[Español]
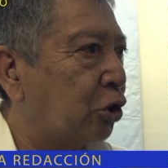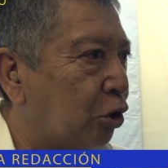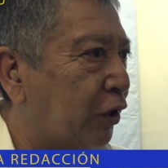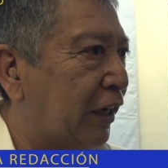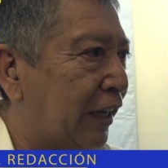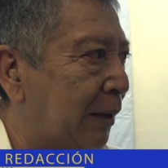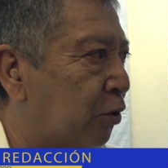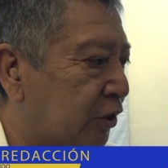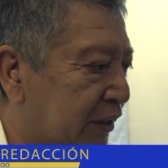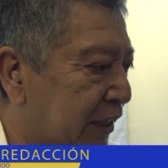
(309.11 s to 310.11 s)
Nosotros lo que
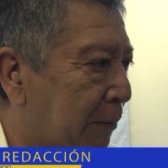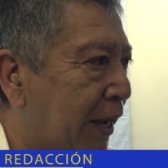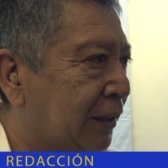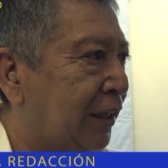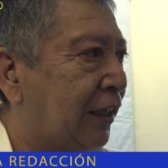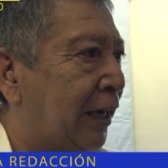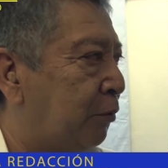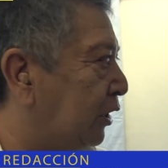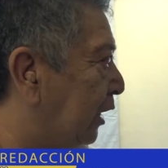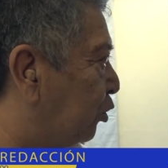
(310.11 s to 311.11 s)
queremos es
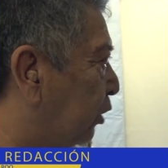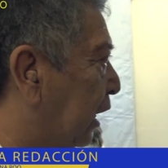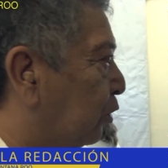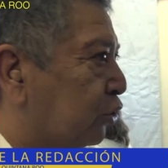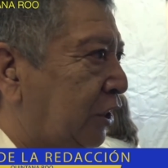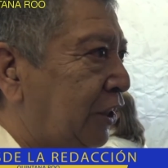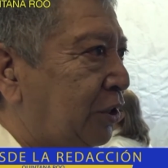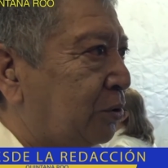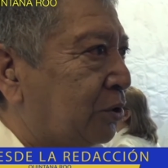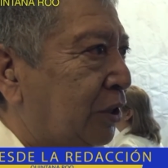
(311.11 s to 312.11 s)
debate, queremos que surjan los
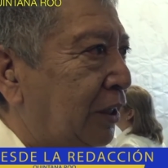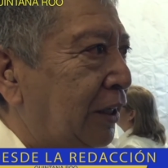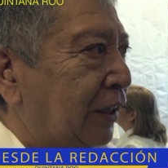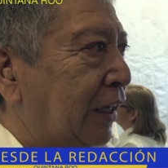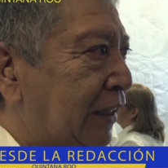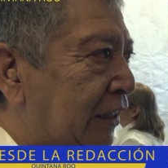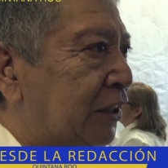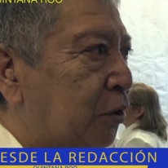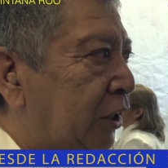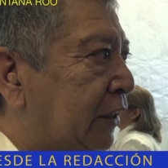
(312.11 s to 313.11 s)
niños,
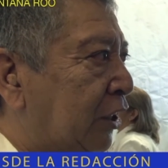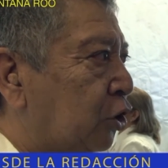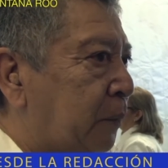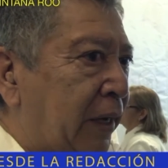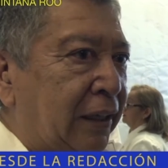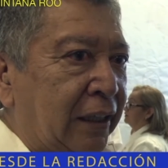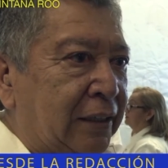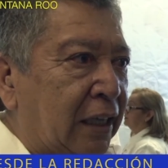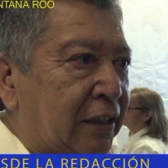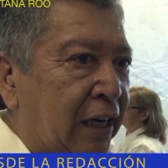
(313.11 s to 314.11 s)
que ya desde ahorita ellos
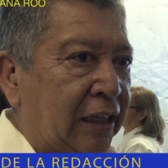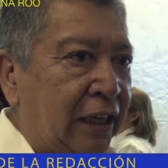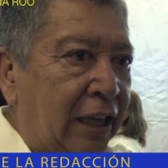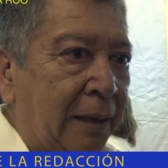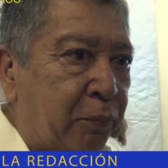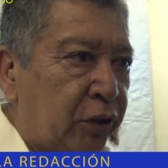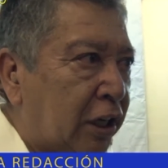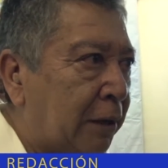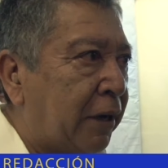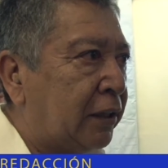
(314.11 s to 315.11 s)
vean esa tranquilidad de
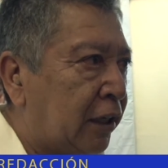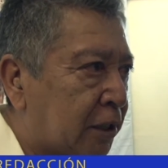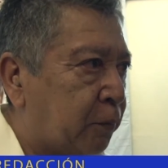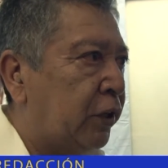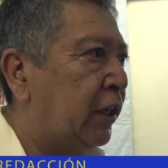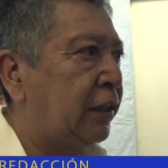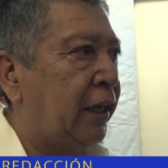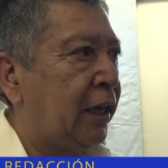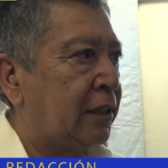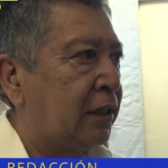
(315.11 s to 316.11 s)
poder debatir,
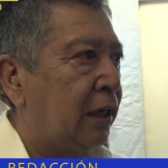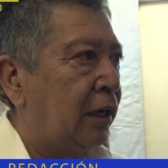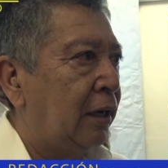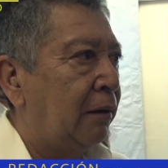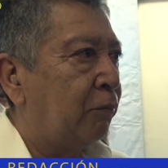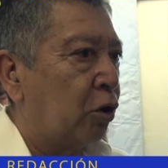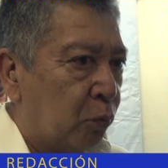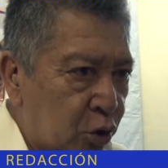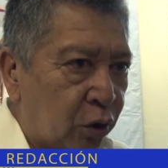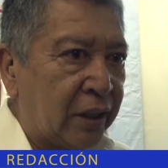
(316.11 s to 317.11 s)
exponer ideas,
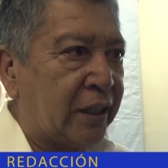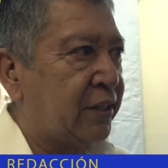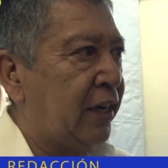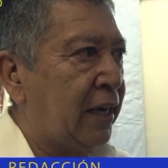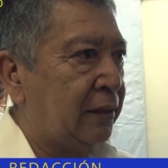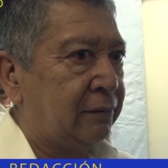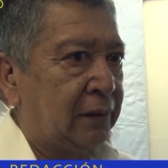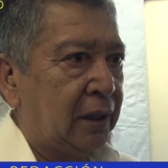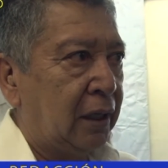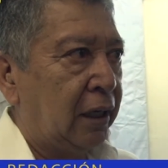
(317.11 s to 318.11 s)
por muy duras que
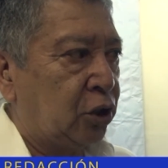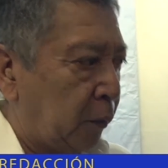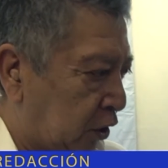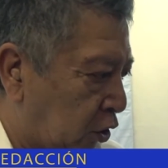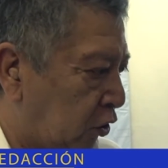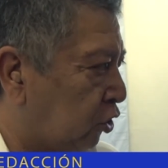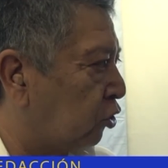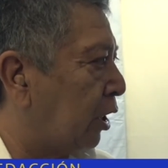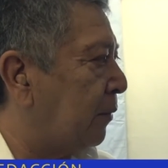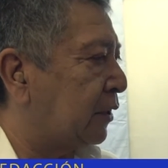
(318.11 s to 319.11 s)
sean, sobre
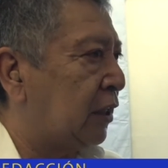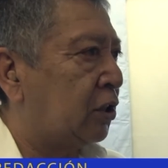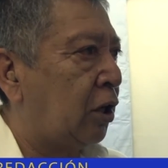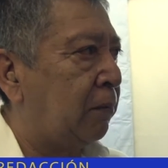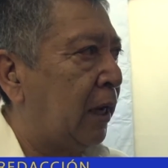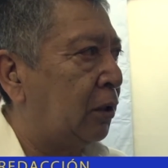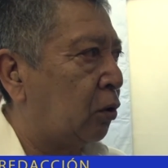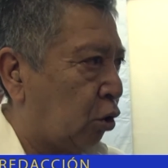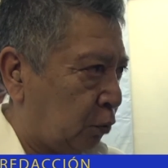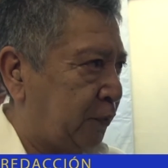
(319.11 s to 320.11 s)
todos nuestros temas que les estoy
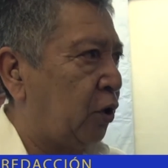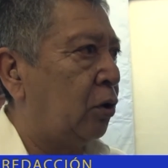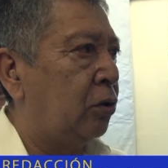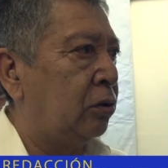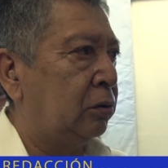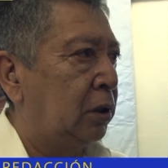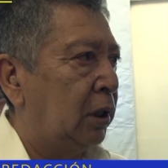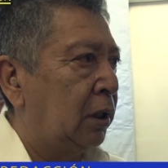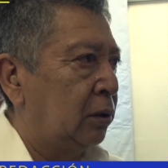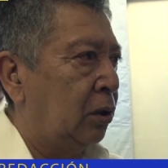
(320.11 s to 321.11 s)
hablando,
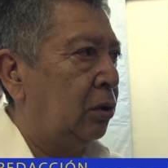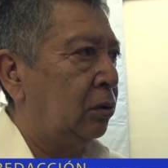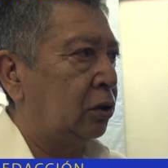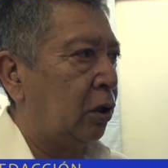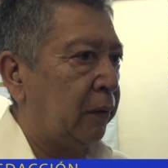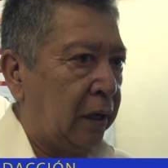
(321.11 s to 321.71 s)
corrupción, ¿no?